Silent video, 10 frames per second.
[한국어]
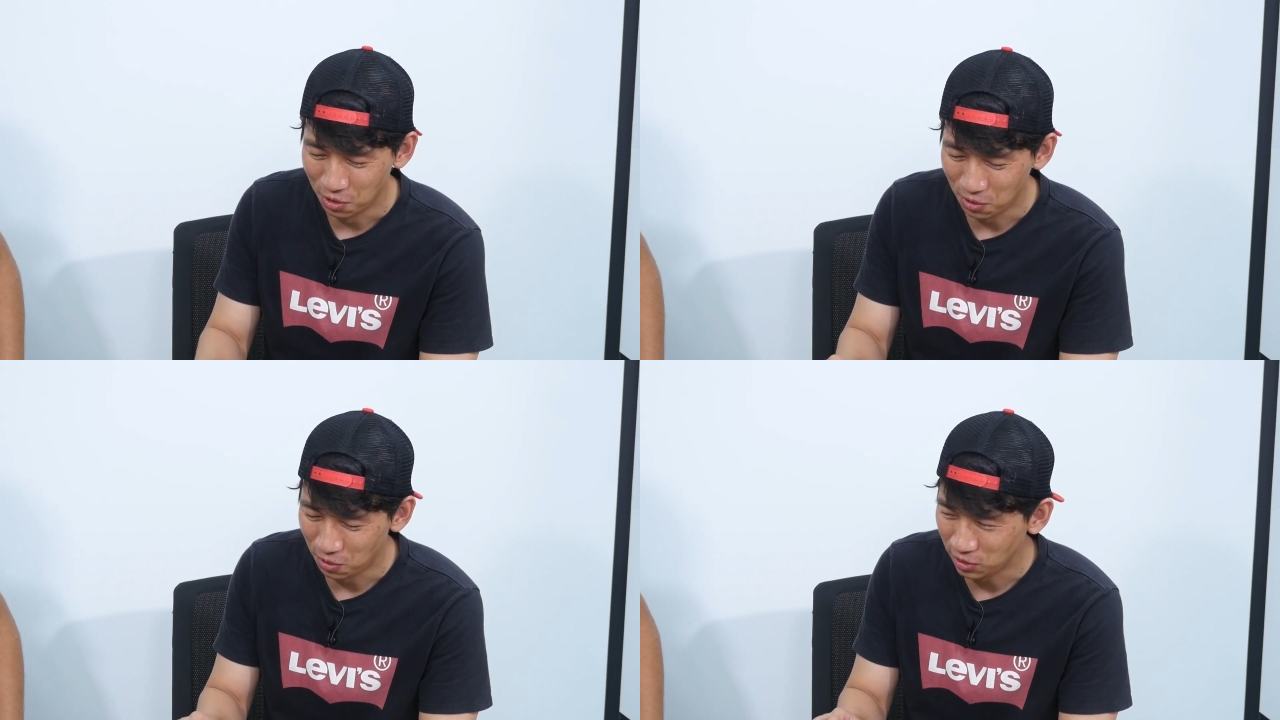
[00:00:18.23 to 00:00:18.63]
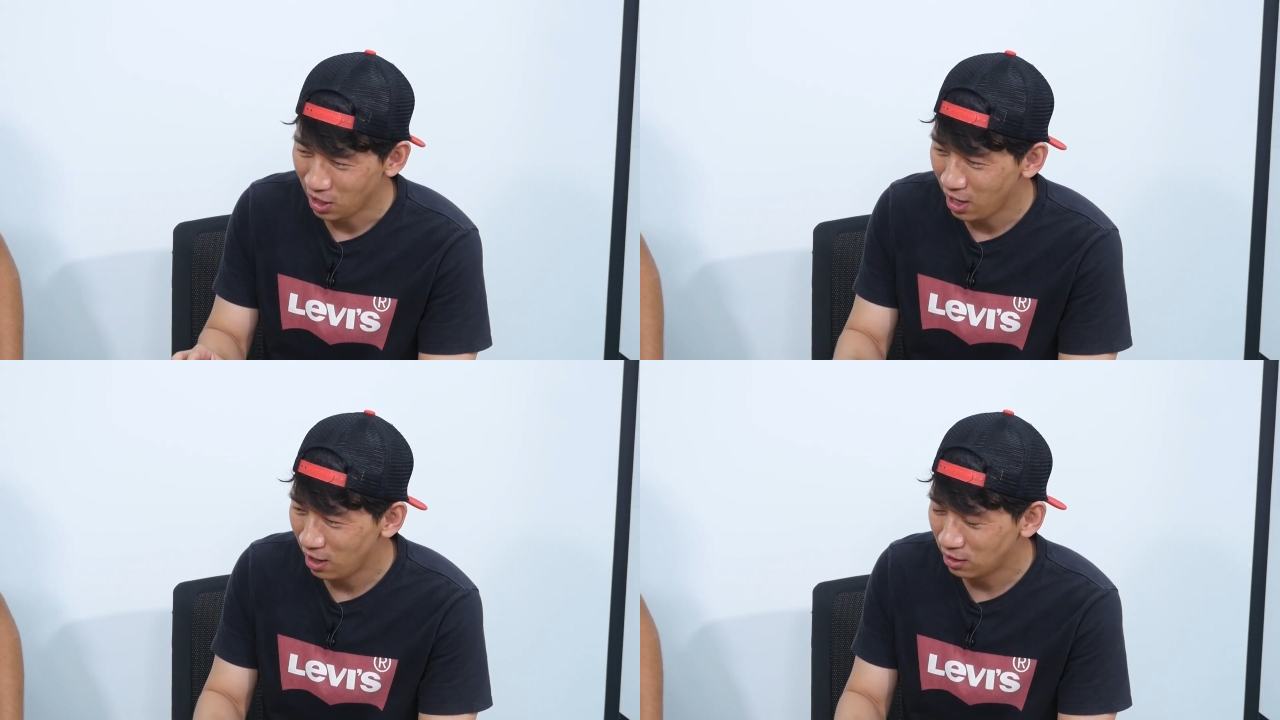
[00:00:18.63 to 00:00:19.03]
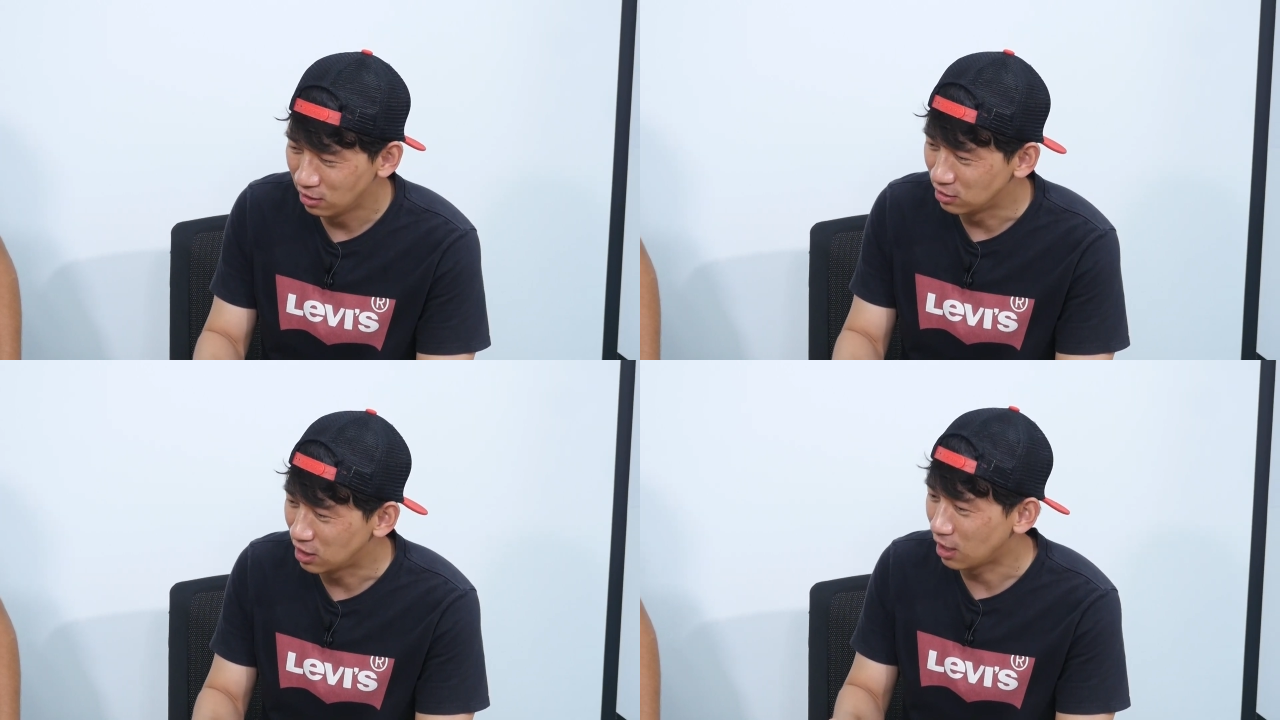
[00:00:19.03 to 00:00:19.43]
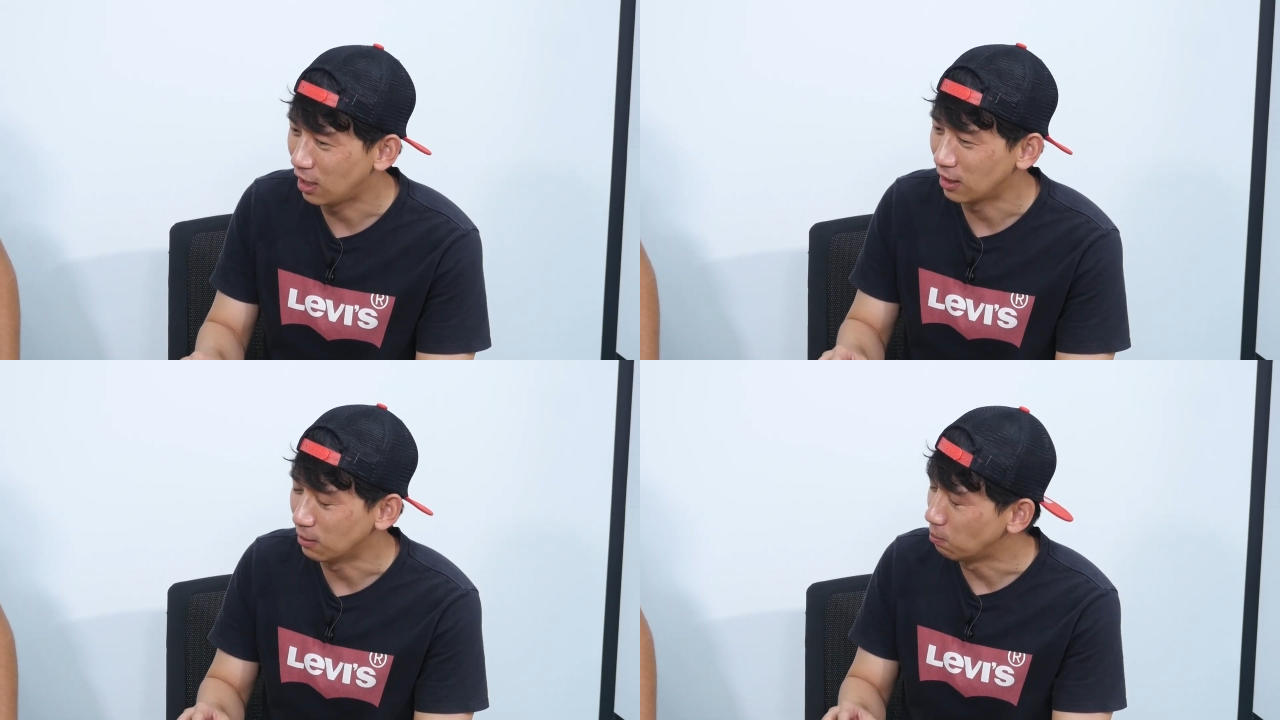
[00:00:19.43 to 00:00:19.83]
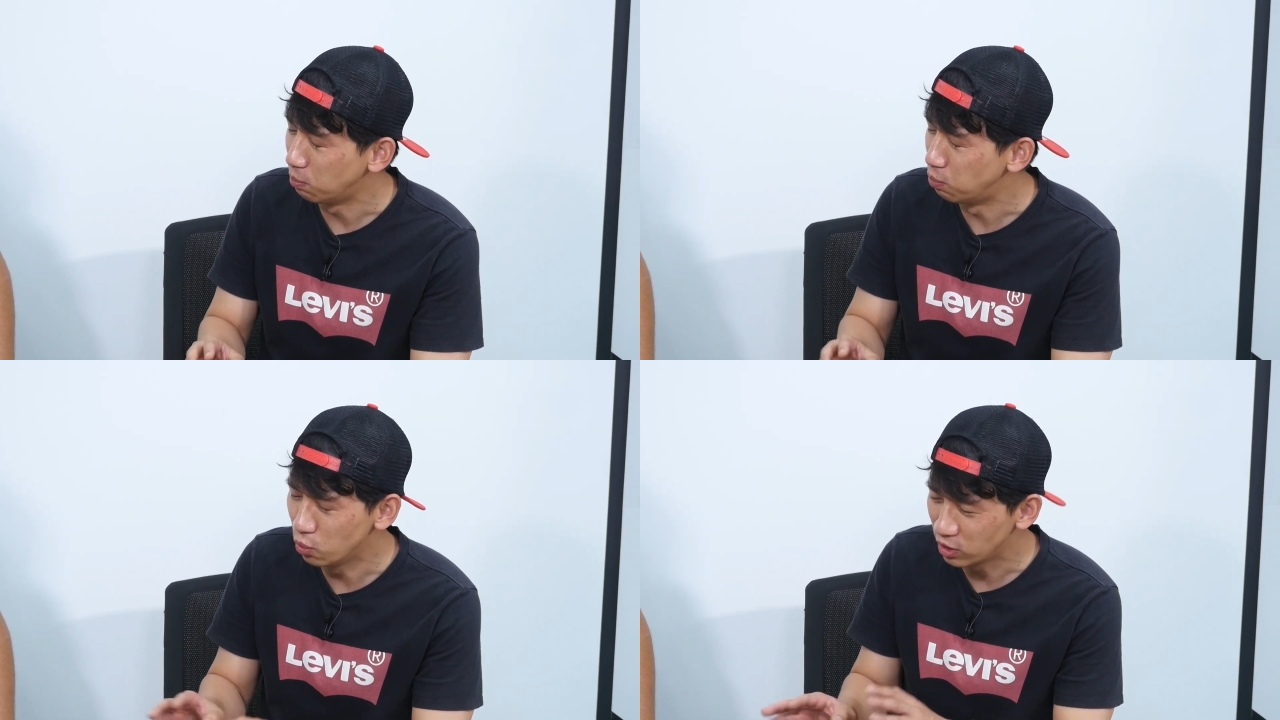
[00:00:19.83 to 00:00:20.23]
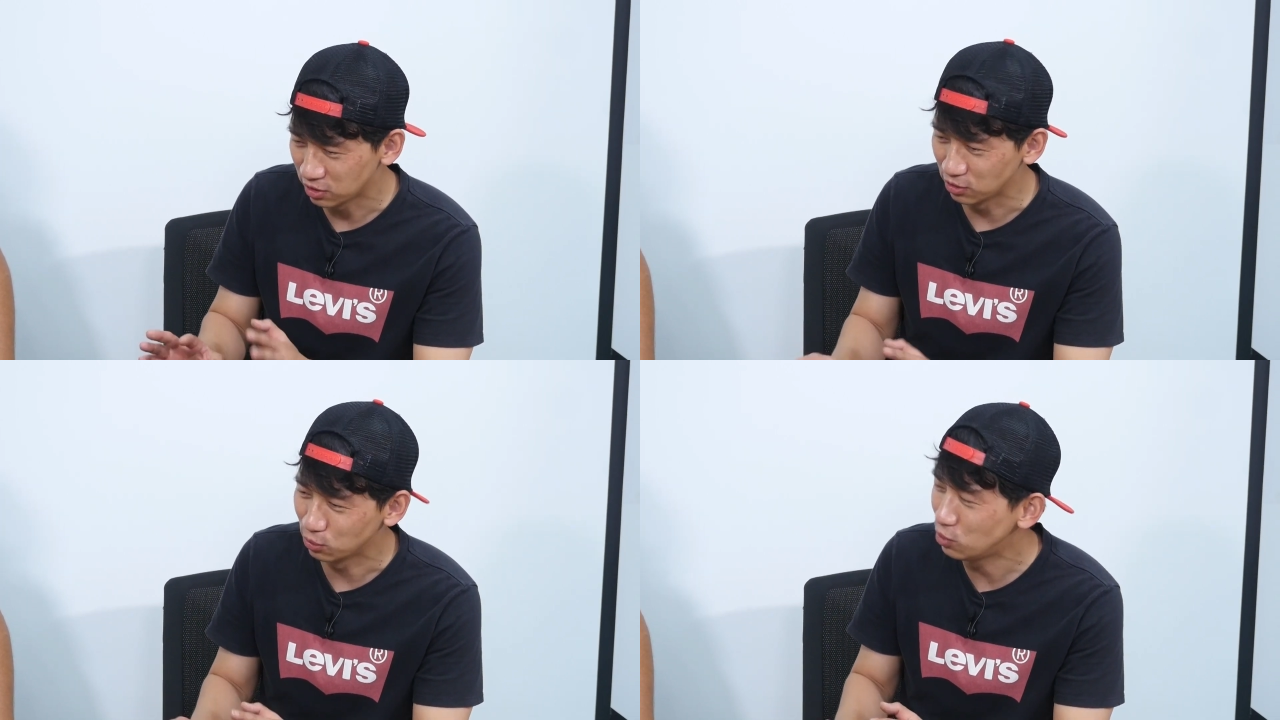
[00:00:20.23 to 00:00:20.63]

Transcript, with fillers: 어 얘는 제가 모르겠어요,